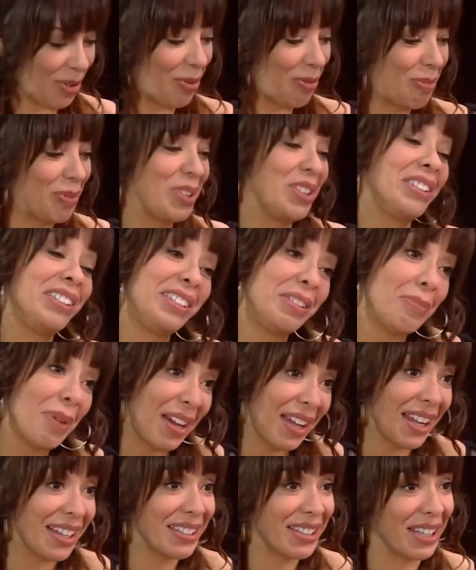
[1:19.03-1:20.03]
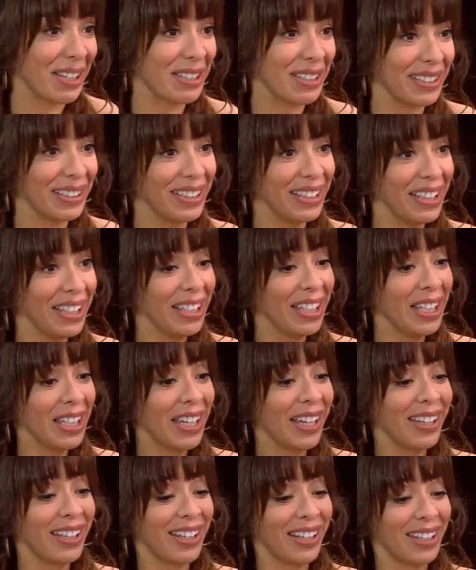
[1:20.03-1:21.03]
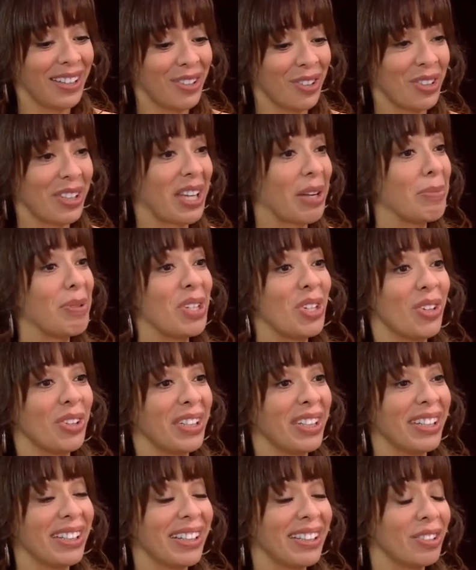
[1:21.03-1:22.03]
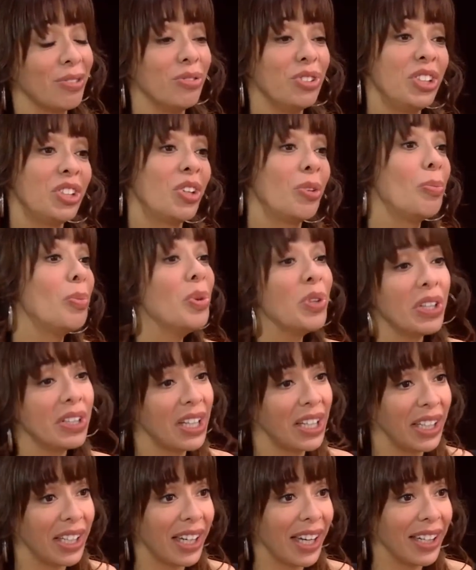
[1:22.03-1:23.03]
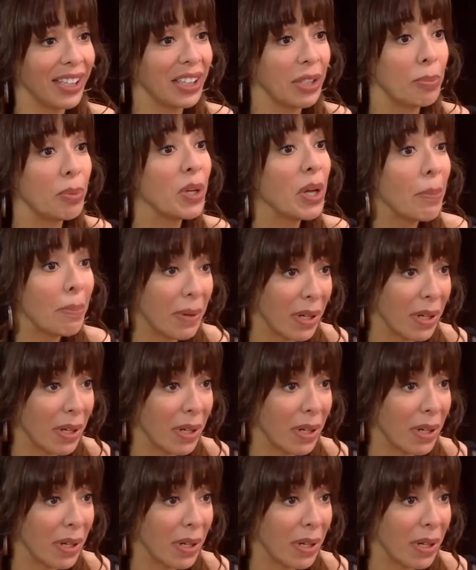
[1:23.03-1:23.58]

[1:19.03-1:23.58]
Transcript: eso, muchísimas gracias. Eh, yo sé que mi Johnny es un chico muy inteligente y muy